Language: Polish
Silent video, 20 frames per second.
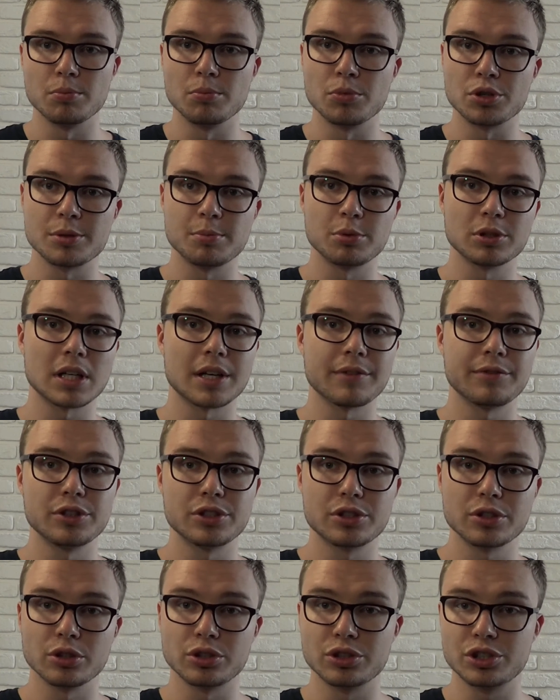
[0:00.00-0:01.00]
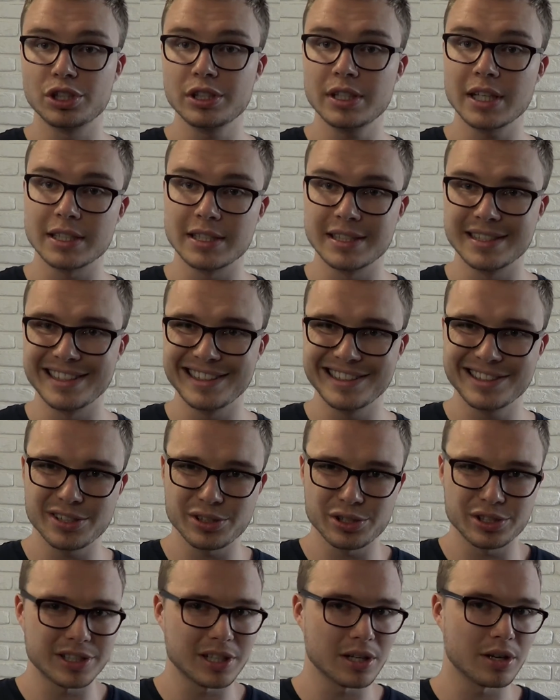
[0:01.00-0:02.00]
Może potrafisz odczytać z niej
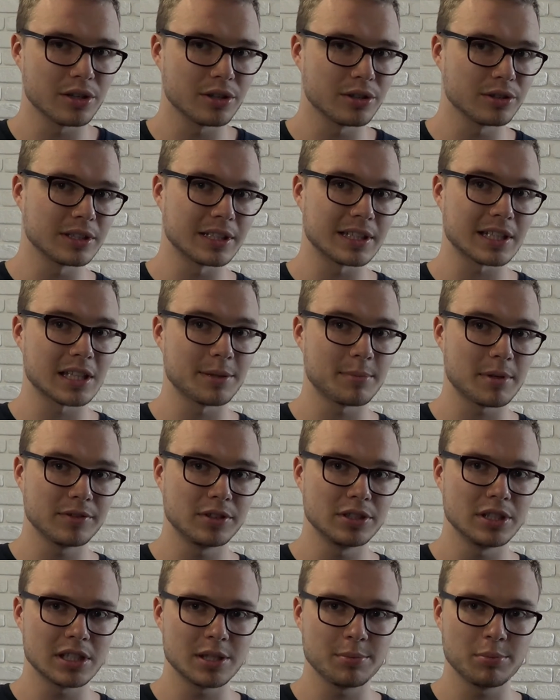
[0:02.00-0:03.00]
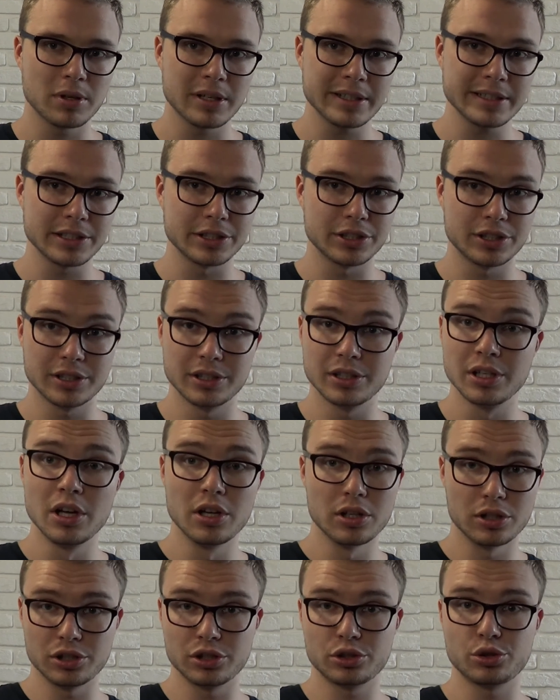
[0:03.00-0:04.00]
coś, czego ona tak naprawdę nie chce pokazać? Czy
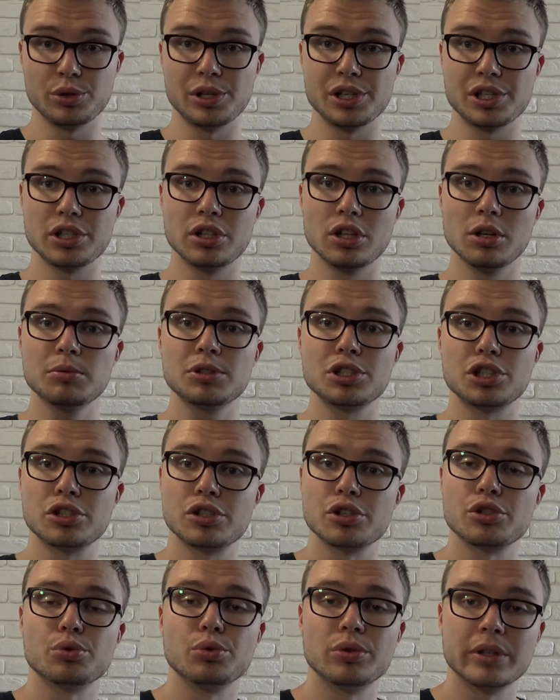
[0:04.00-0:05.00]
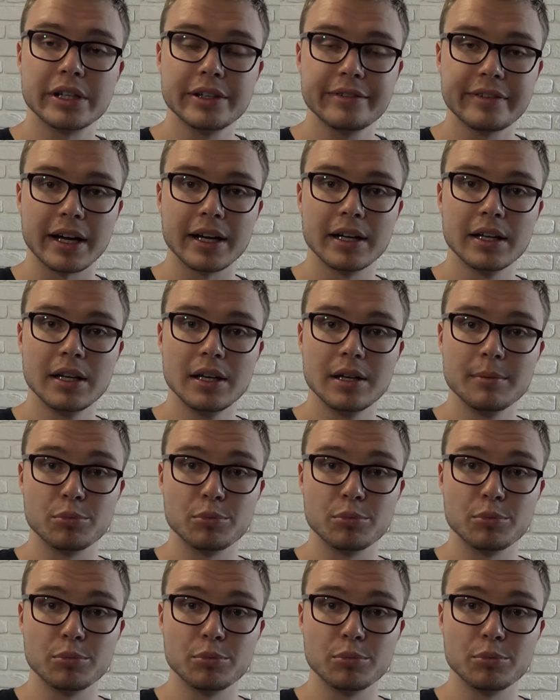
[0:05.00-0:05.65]
czuje się dobrze, czy coś ukrywa?